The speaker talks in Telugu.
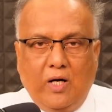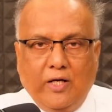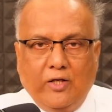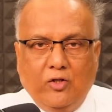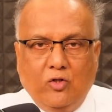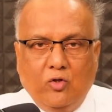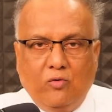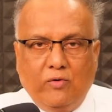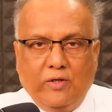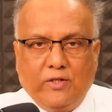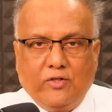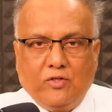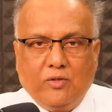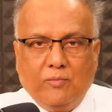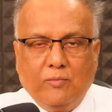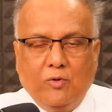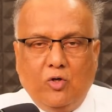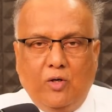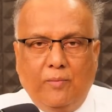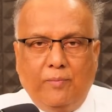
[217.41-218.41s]
ఐదో
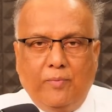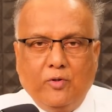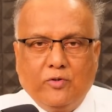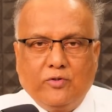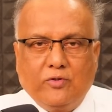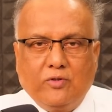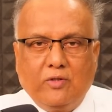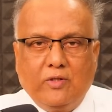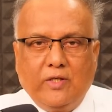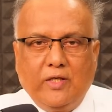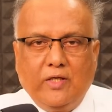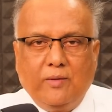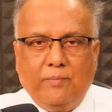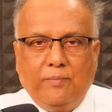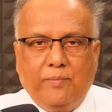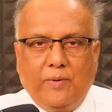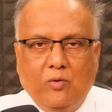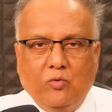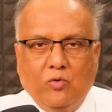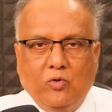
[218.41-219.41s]
వచనంలో అపోస్తులైన
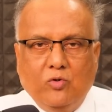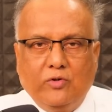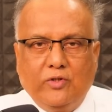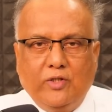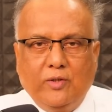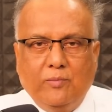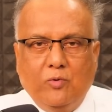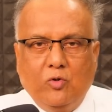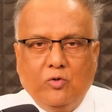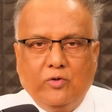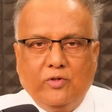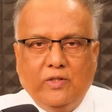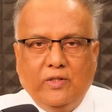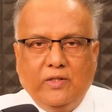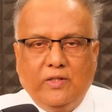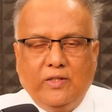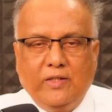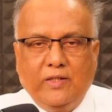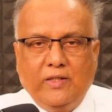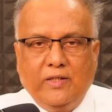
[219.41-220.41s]
పౌలు
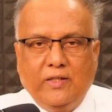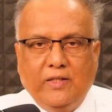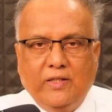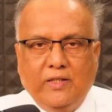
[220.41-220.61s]
తిమోతికి